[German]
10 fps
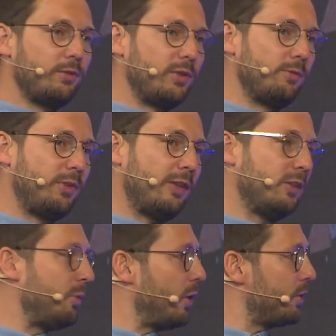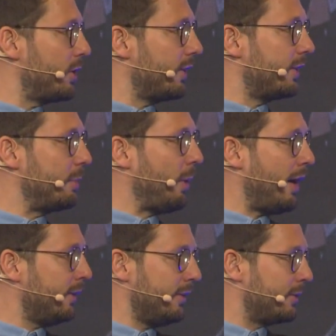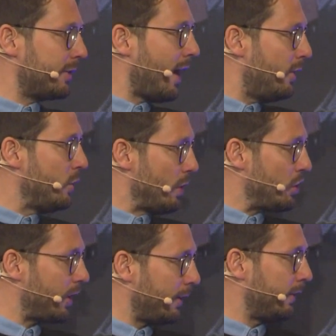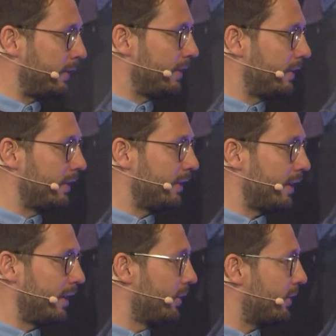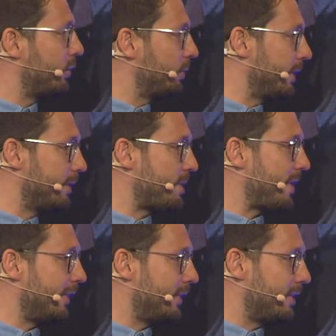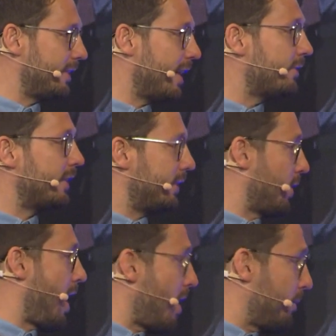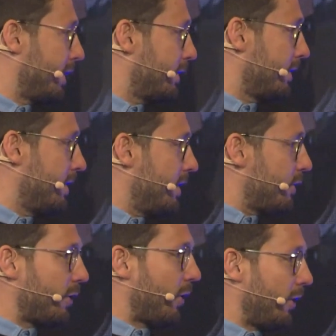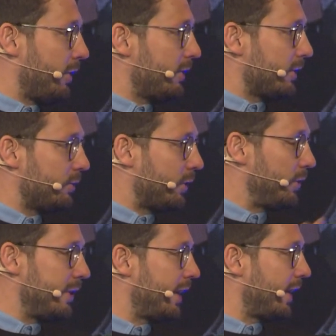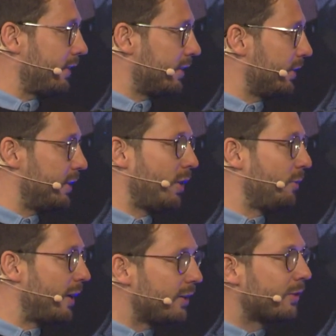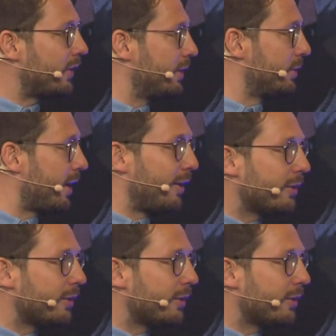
Film- Fernsehbranche, dass die Partys total überschätzt sind hinterher. Und das tut mir dann immer wahnsinnig leid, weil es ist ja auch Arbeit für euch und für, für die Gäste. Und Aber die kommen hin und sehen gut ja.